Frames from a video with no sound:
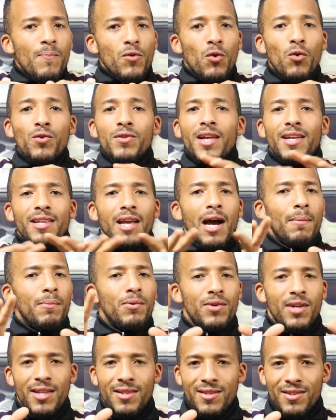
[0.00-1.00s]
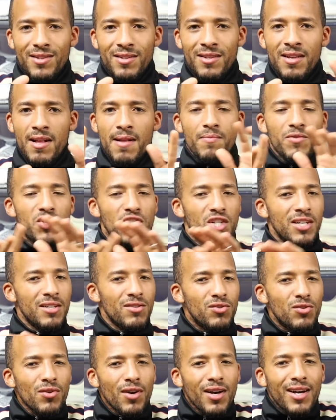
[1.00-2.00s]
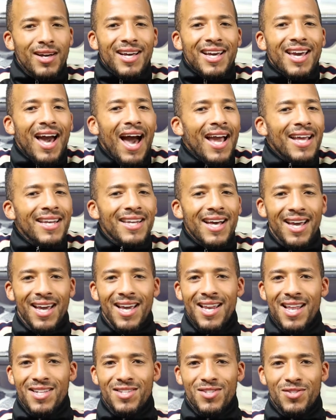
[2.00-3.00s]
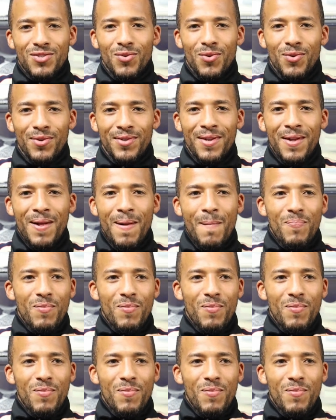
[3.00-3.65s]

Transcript: 100 Abonnenten stehen zu keiner Relation,